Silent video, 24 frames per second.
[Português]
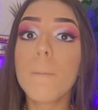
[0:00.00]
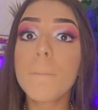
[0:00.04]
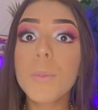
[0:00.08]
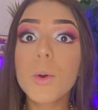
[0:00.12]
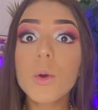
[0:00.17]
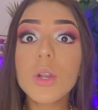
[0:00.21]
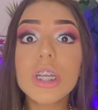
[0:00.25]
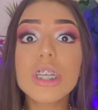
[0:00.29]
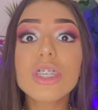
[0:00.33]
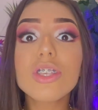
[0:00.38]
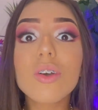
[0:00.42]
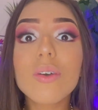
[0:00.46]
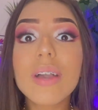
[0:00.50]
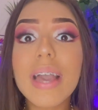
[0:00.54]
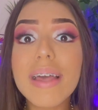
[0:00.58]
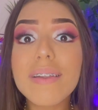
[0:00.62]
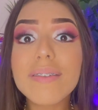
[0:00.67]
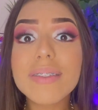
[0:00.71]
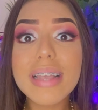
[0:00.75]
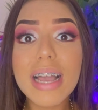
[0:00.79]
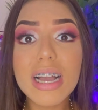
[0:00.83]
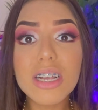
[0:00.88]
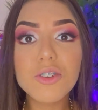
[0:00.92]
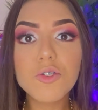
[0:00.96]
Por isso eu
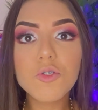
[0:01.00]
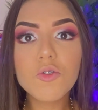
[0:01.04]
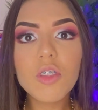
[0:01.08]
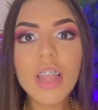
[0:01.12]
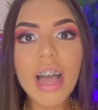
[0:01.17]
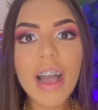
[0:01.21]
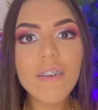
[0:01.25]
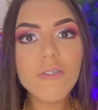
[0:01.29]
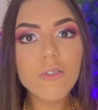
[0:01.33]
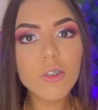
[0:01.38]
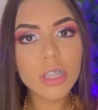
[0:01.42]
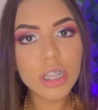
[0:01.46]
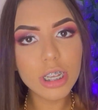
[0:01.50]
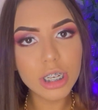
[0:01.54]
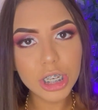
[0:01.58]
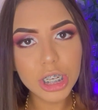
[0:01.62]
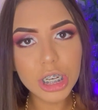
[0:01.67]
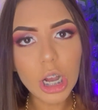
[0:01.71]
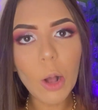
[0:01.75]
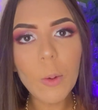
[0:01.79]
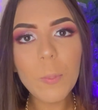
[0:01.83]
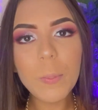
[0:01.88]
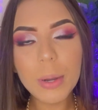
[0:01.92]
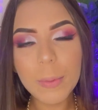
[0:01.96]
quero te ajudar. Vou
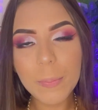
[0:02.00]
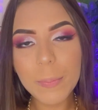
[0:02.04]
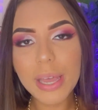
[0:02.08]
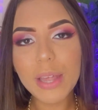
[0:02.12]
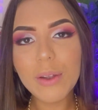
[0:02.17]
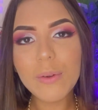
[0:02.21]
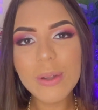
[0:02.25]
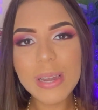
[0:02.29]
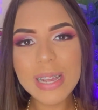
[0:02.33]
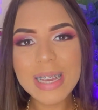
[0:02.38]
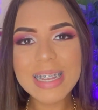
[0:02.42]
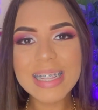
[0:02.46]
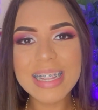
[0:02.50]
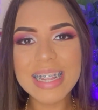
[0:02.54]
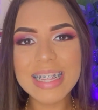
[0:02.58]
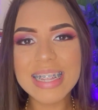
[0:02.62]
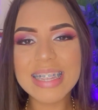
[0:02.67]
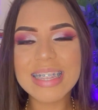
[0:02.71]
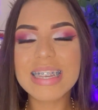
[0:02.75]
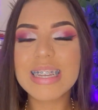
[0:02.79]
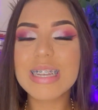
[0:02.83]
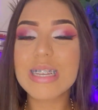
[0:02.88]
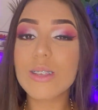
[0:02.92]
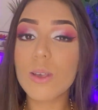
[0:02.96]
deixar o primeiro link na
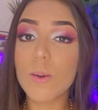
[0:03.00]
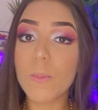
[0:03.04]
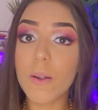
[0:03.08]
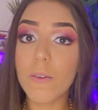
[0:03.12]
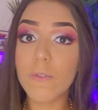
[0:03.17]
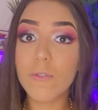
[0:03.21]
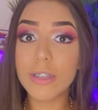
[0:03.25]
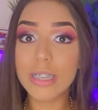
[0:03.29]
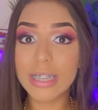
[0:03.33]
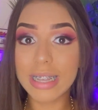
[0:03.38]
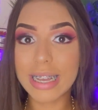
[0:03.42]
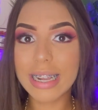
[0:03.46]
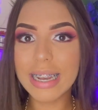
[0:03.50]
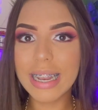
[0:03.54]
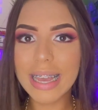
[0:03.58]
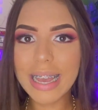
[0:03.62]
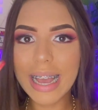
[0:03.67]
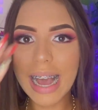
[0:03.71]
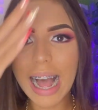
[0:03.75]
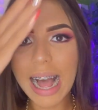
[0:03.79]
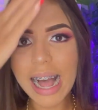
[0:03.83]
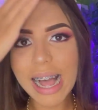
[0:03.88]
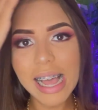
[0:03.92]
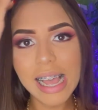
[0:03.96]
descrição para você
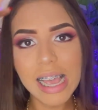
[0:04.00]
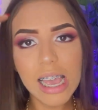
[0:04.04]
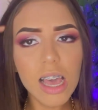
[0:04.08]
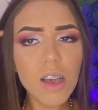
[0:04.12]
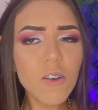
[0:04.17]
clicar.